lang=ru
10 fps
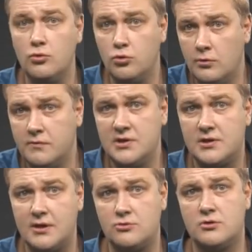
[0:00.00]
тут вы
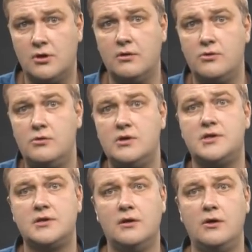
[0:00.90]
сразу столкнетесь с
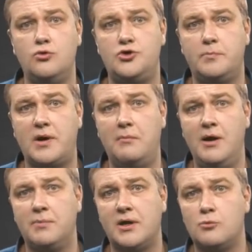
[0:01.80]
целой кучей
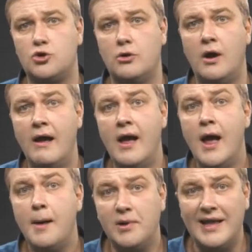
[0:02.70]
проблем, потому что
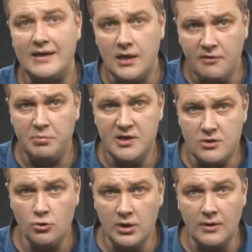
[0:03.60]
платить в
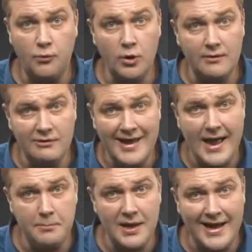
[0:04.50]
пенсионный фонд вы
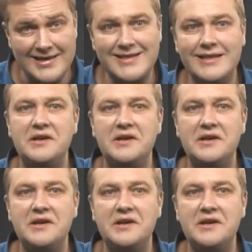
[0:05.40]
обязаны.